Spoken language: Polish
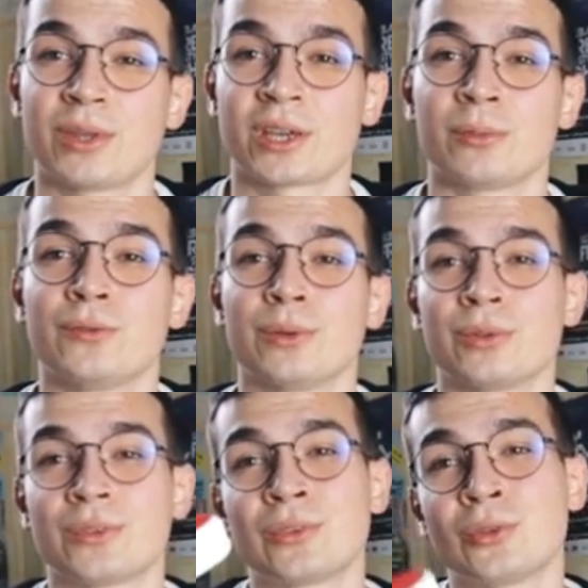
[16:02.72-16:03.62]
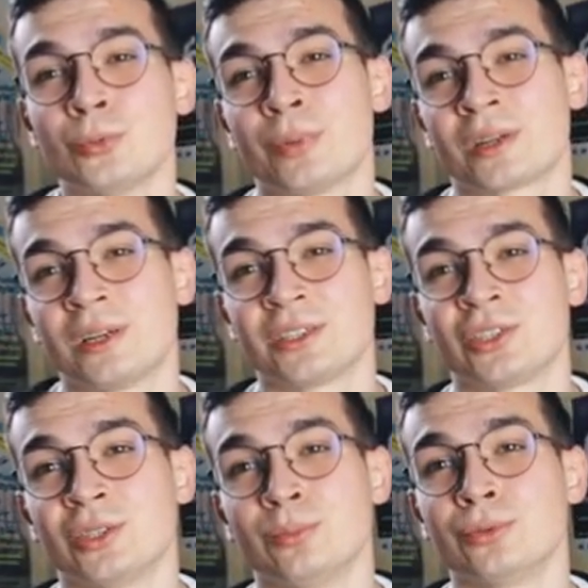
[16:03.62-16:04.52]
tak jak mówiłem, to jest super
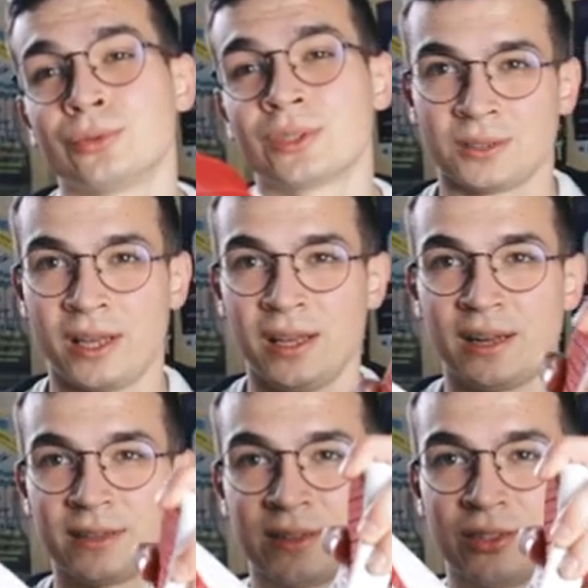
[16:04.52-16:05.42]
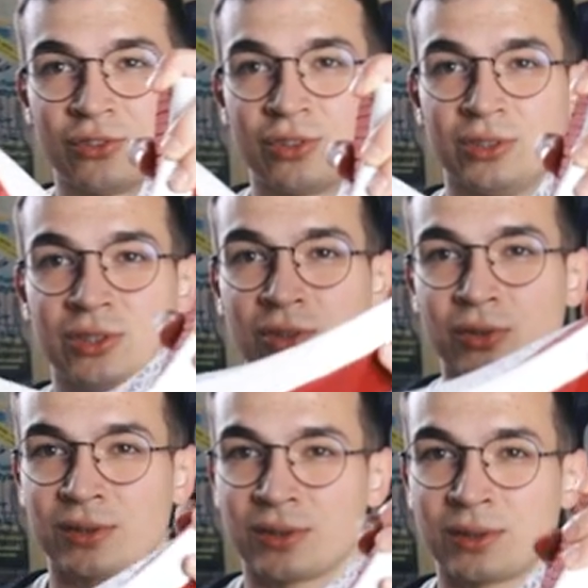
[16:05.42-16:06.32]
lekki but, elastyczny i
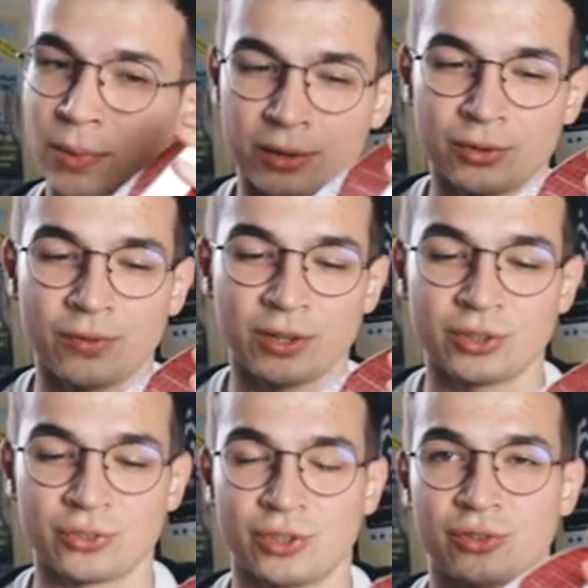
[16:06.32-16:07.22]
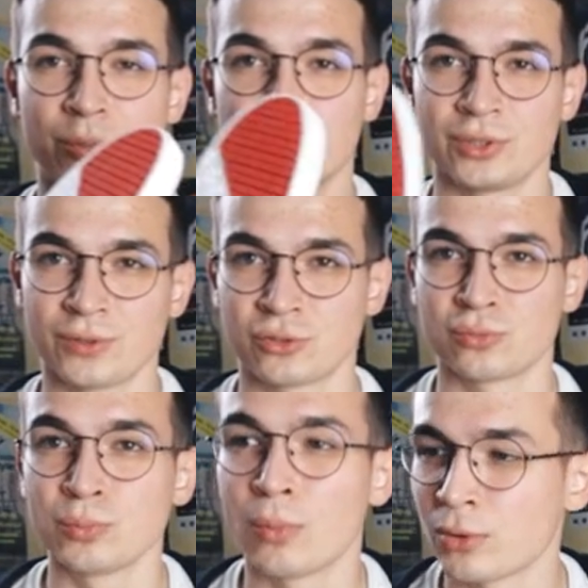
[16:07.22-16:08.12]
to jest bardzo ważna rzecz,
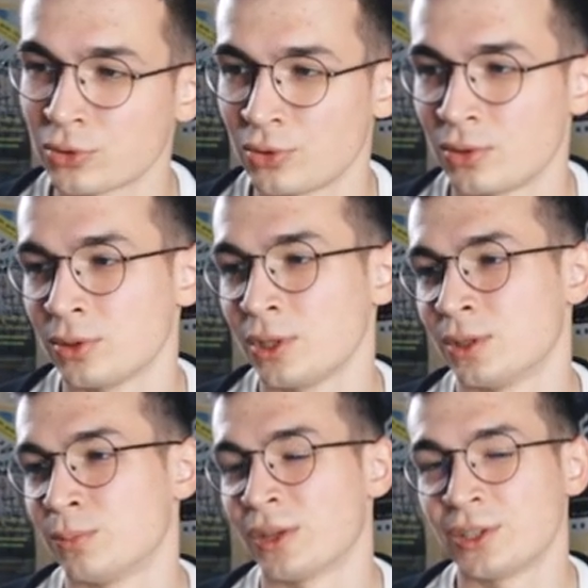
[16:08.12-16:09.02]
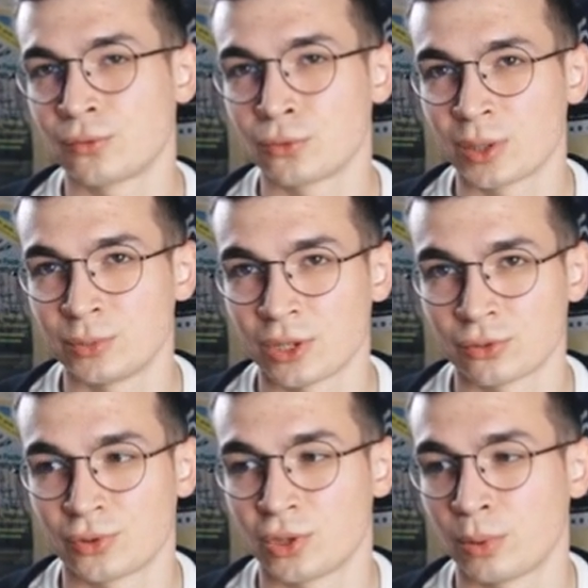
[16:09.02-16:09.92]
ponieważ mocno manewrujemy
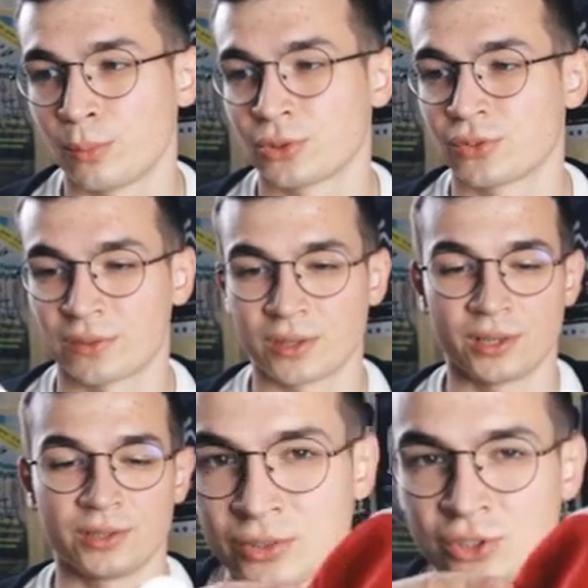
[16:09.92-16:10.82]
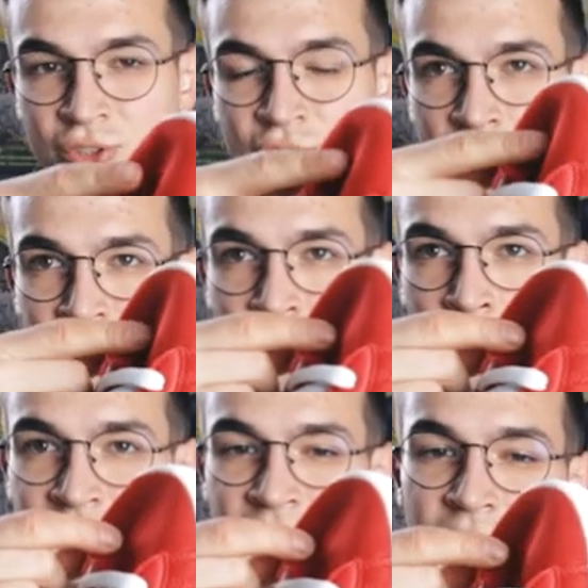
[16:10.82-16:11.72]
naszą stopą podczas grania. Jeśli chodzi
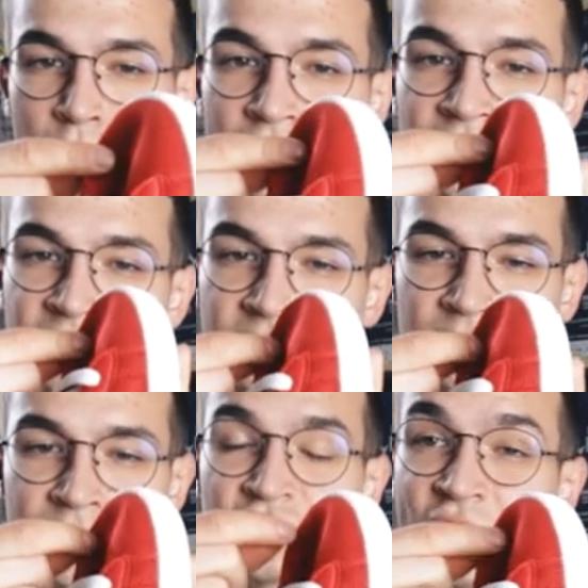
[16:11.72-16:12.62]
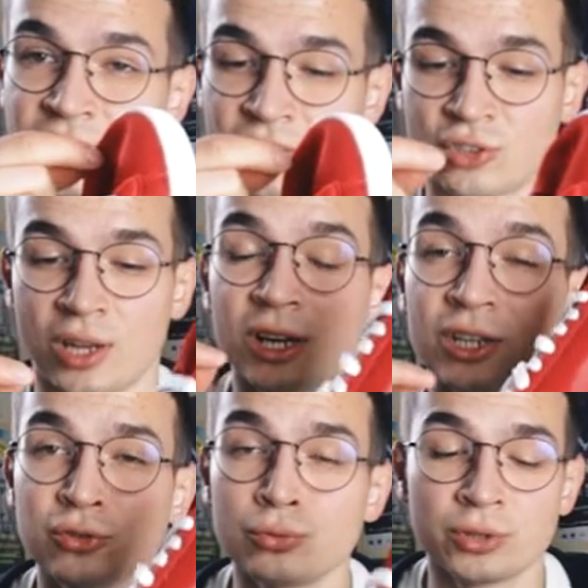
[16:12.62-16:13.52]
o materiał, to jest siateczka,
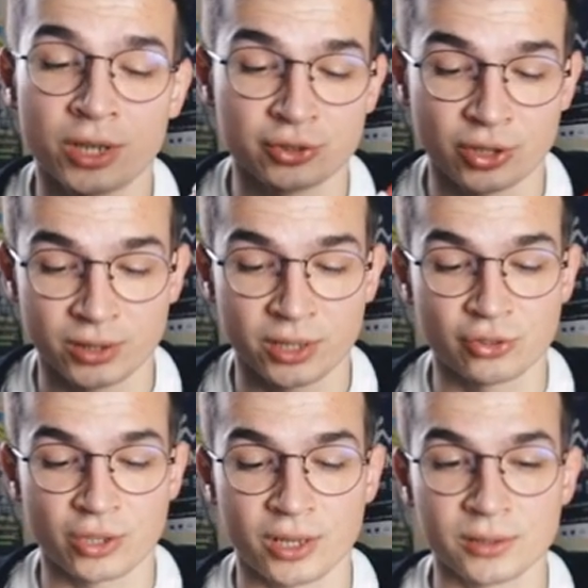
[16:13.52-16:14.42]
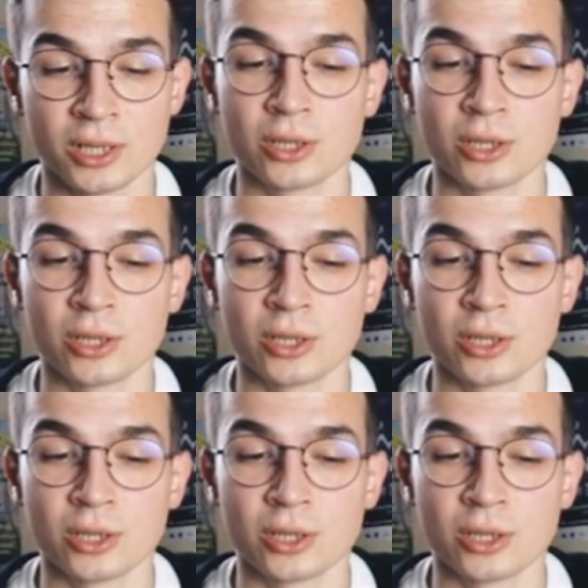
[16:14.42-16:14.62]
leciutka siateczka,